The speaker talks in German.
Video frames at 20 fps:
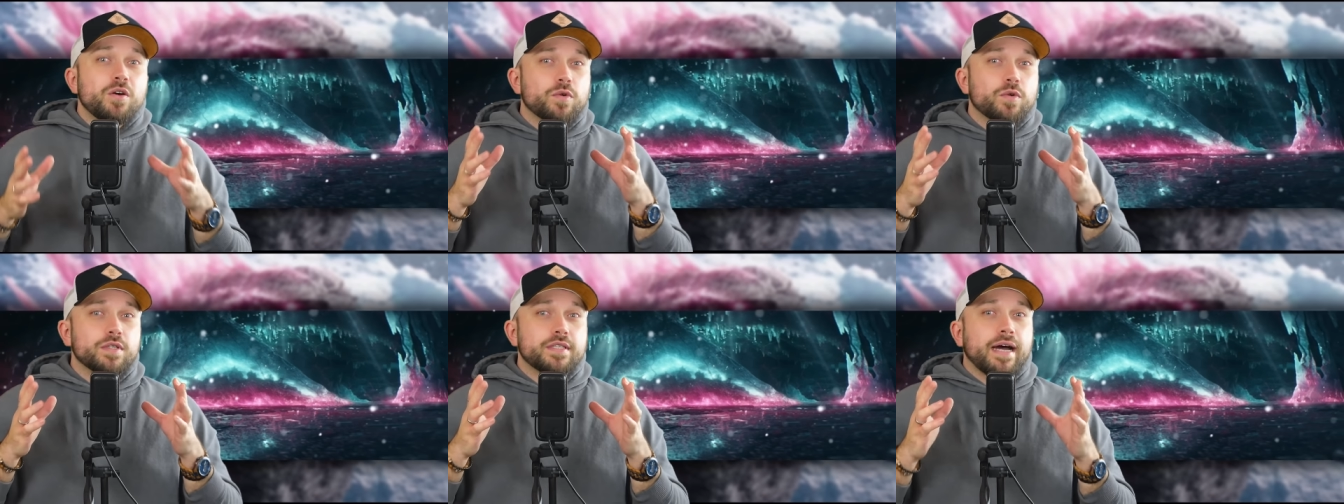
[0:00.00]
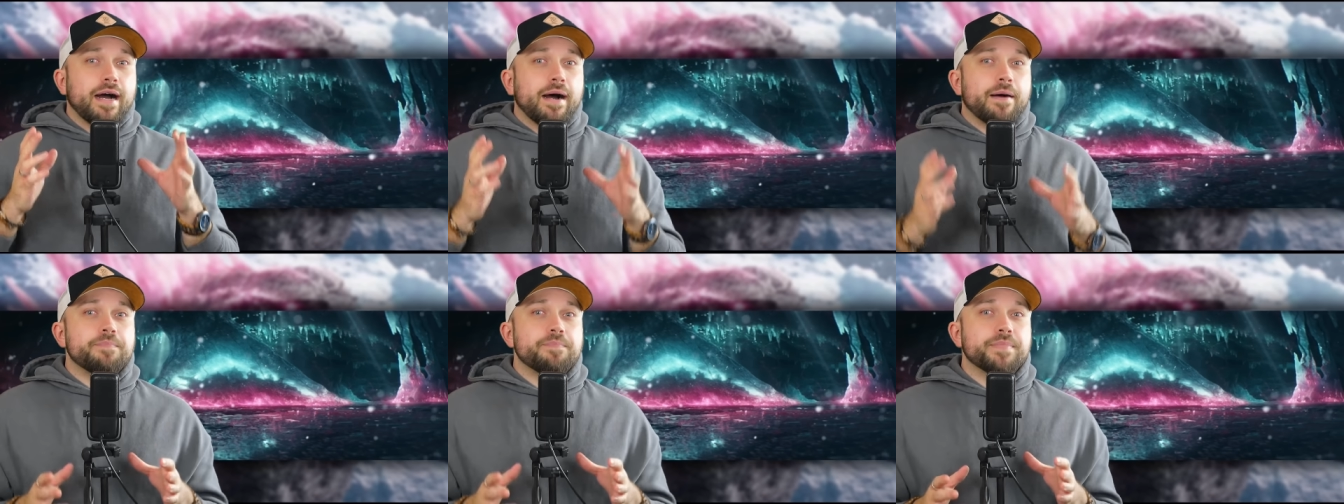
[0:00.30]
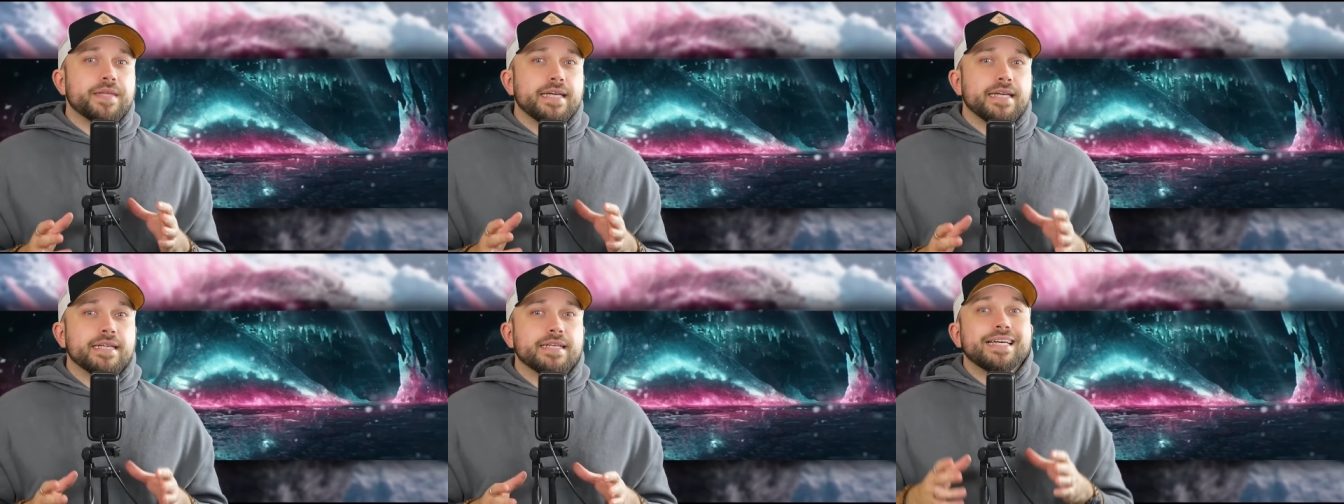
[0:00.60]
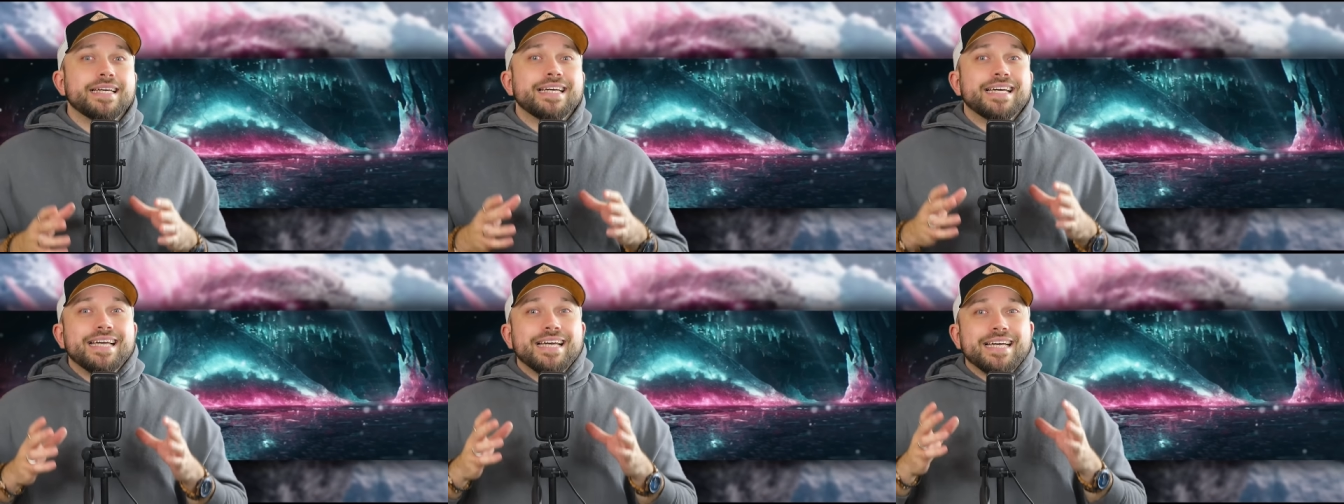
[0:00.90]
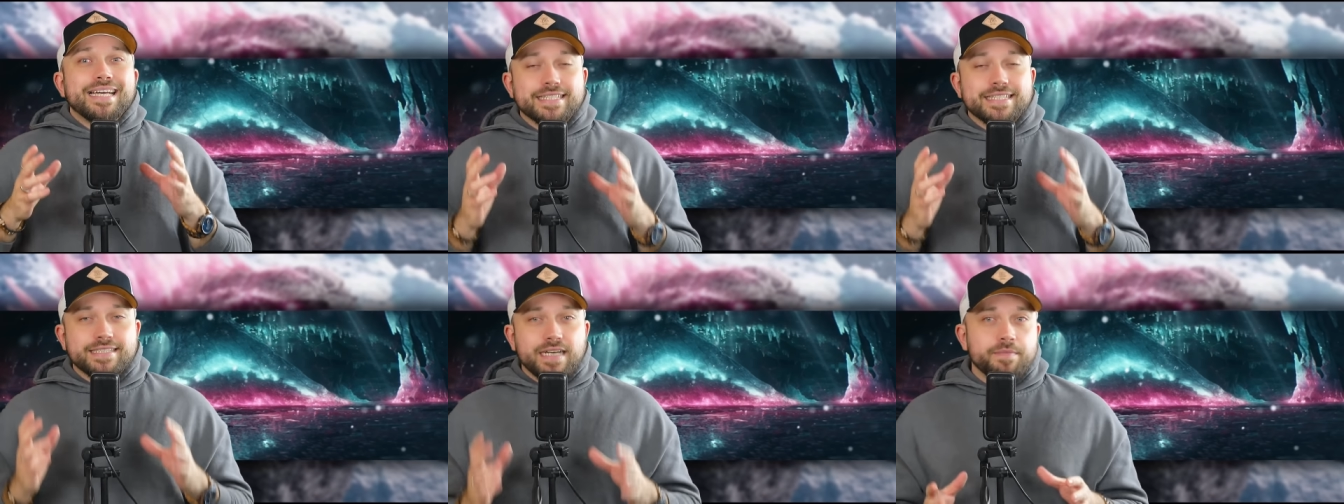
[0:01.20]
und haben den
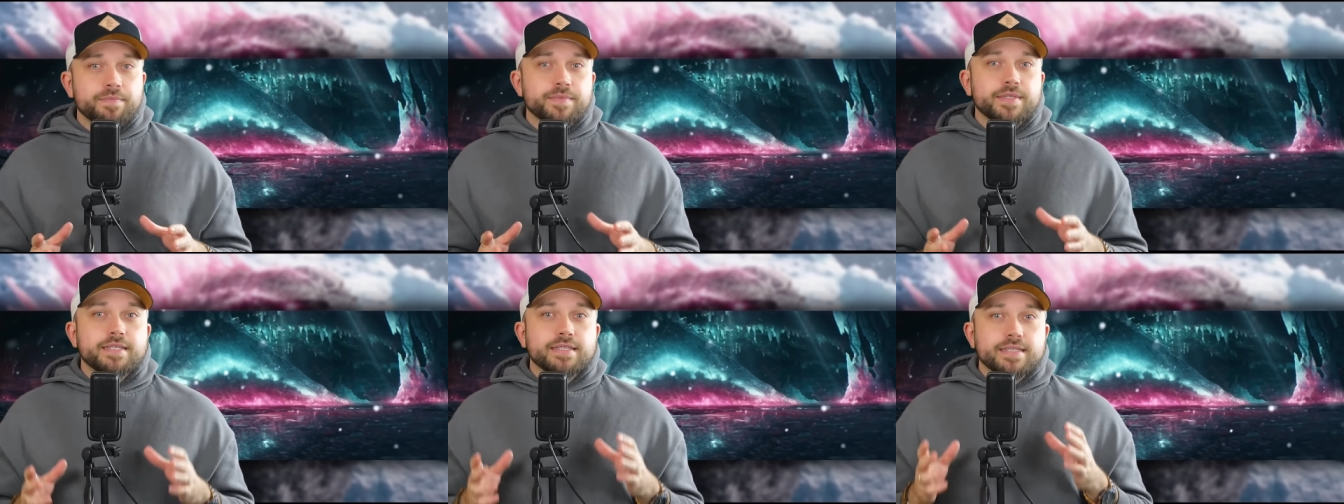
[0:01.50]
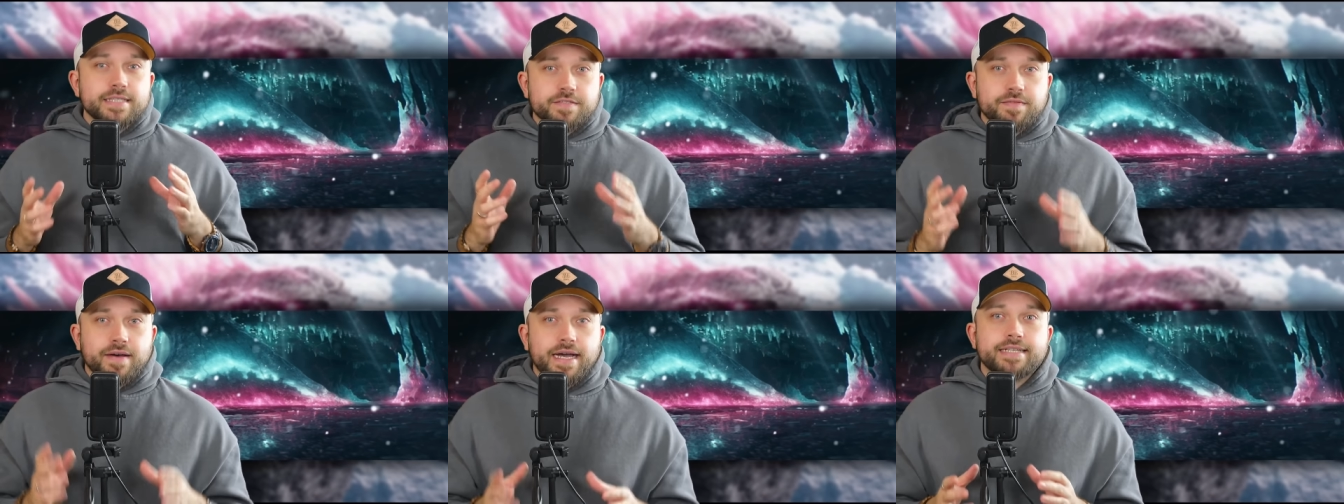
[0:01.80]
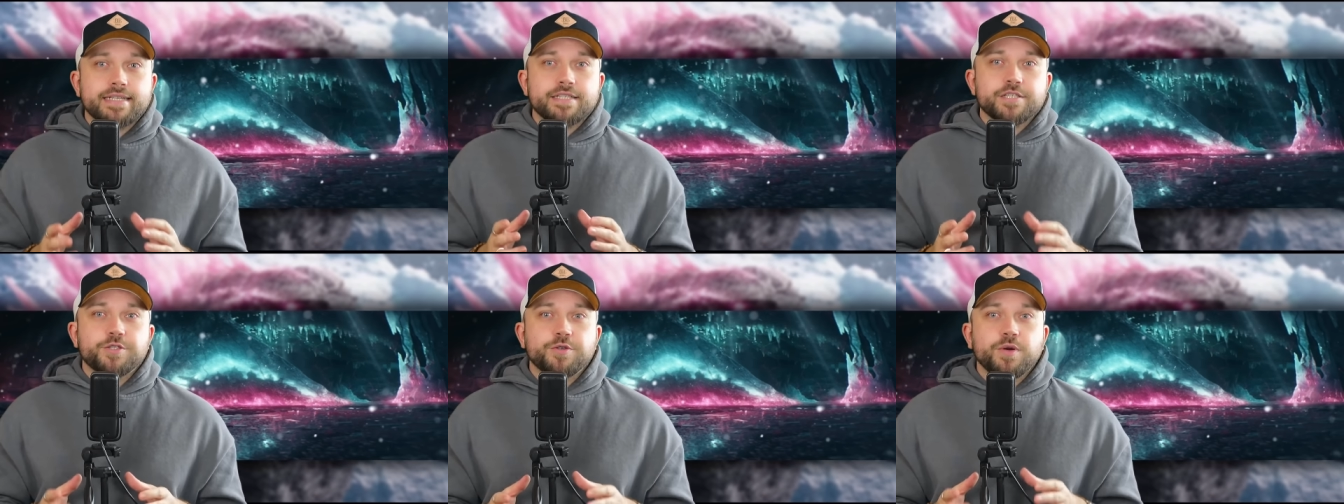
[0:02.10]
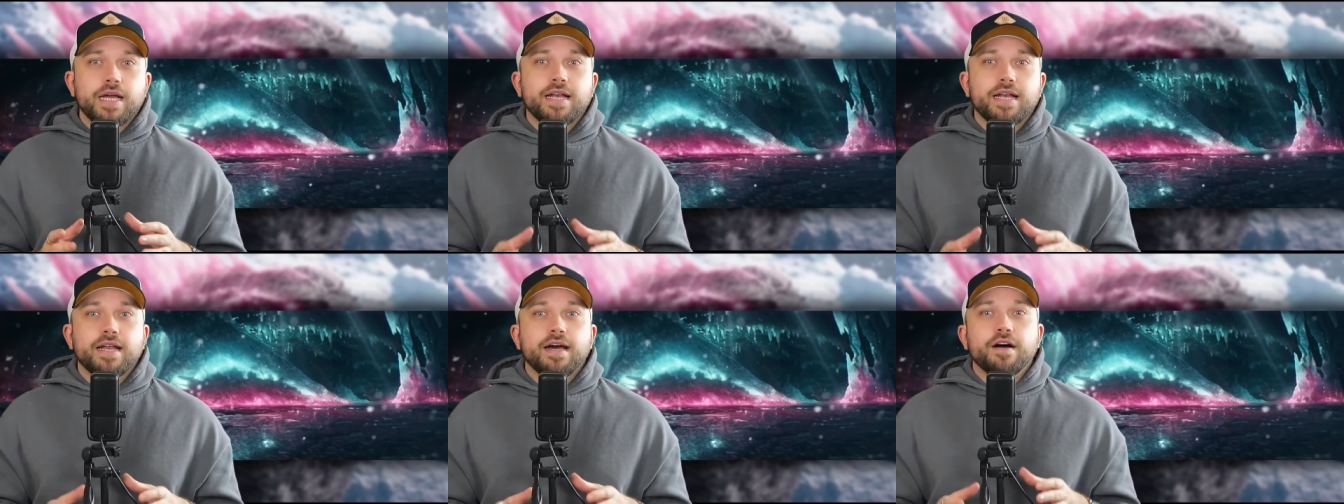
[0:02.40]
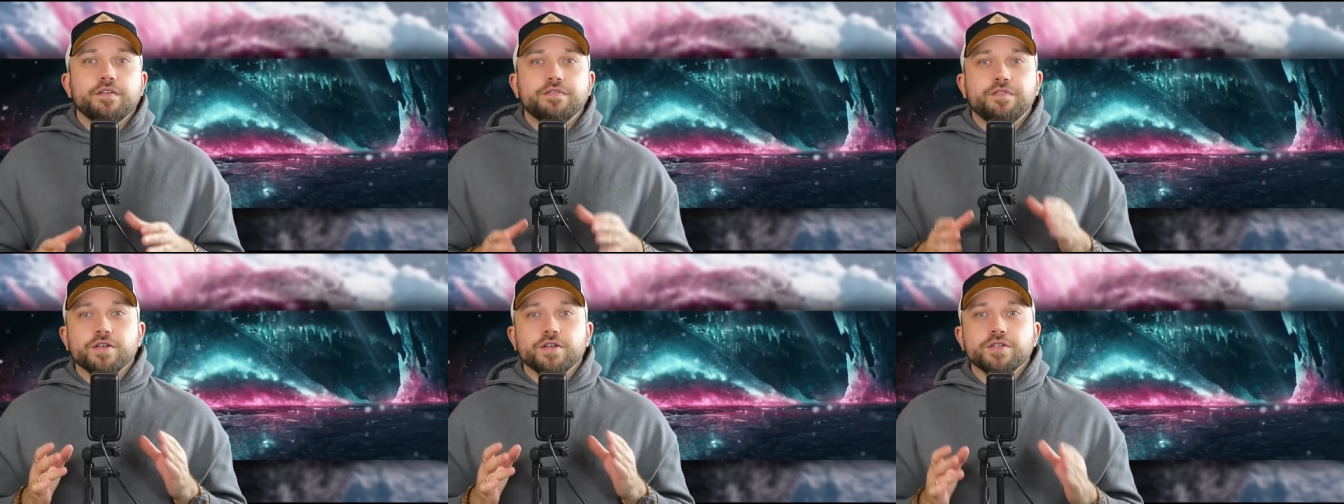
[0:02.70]
gesamten zweiten
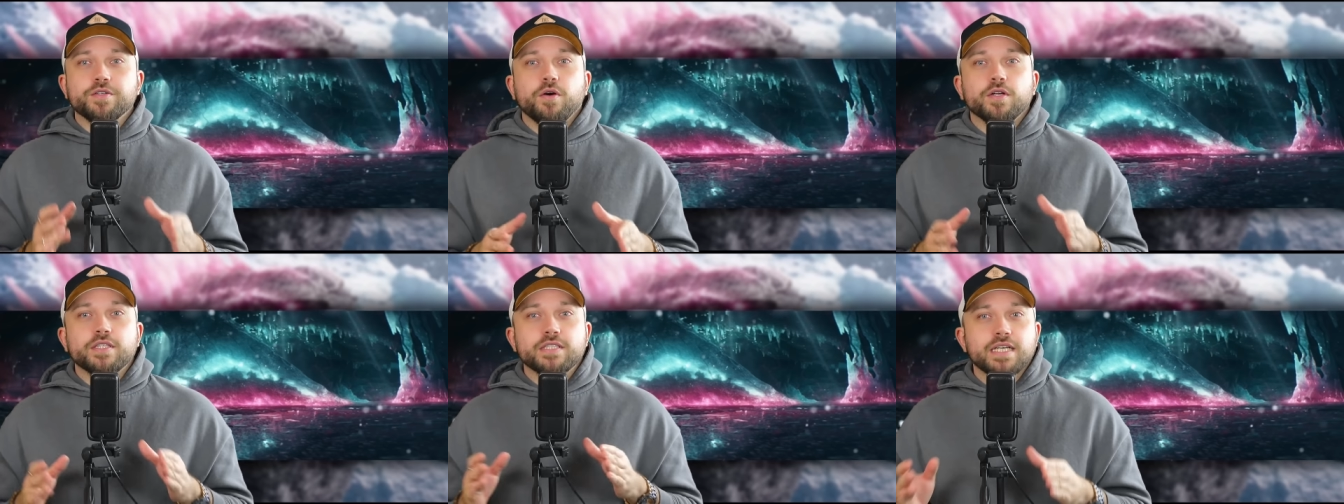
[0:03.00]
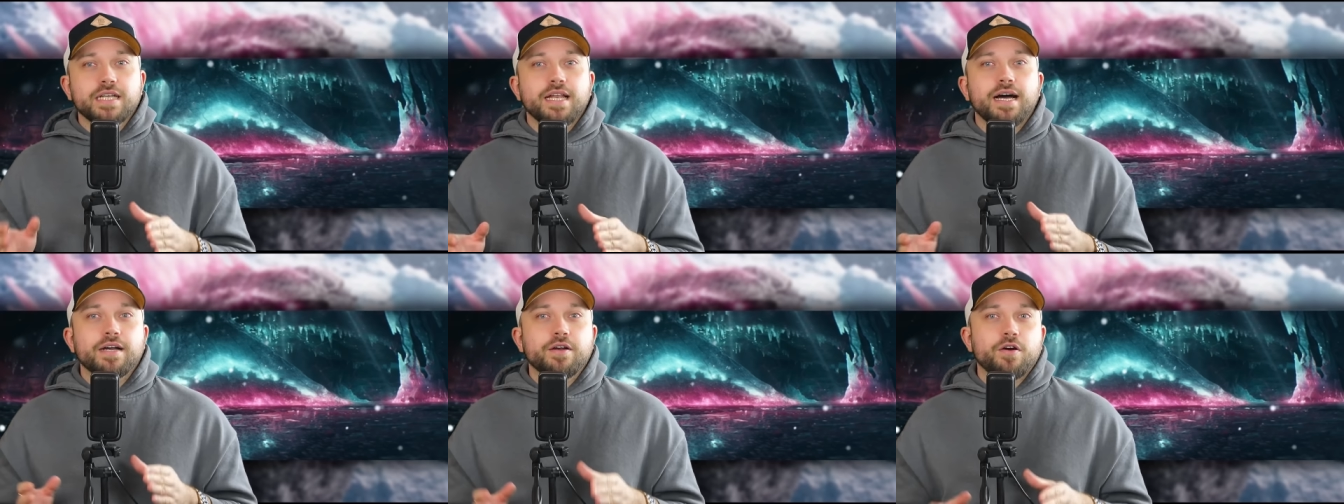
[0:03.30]
Trailer von Godzilla